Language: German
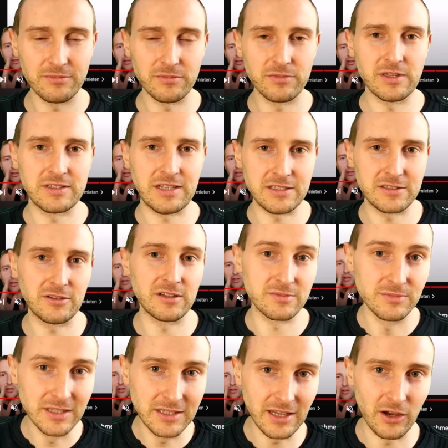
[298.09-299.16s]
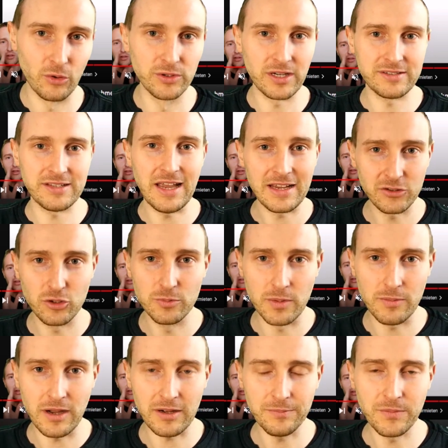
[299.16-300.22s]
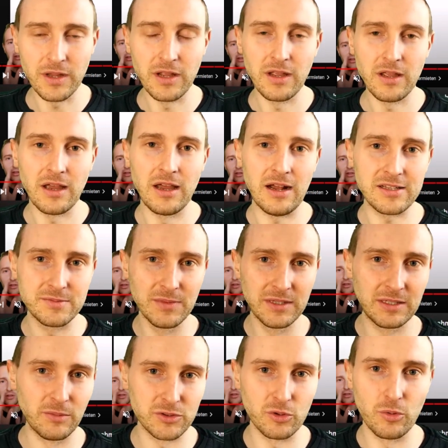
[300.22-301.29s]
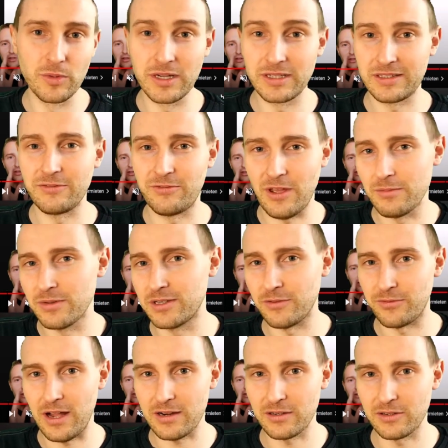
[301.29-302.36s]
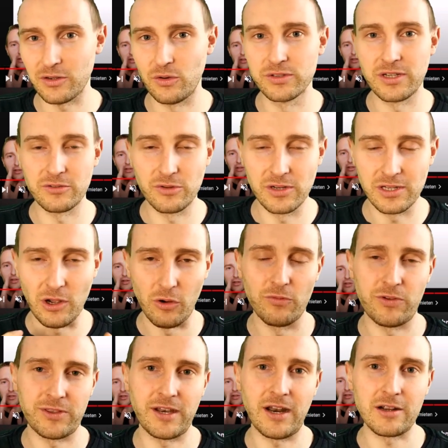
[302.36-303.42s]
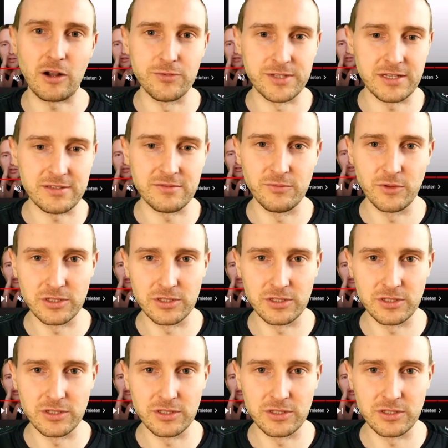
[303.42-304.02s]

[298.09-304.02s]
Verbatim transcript: Das kannst du als Mieter und als Eigentümer machen. Äh, als Mieter musst du unbedingt den Vermieter fragen und natürlich auch einen Vertrag aufsetzen, würde ich dir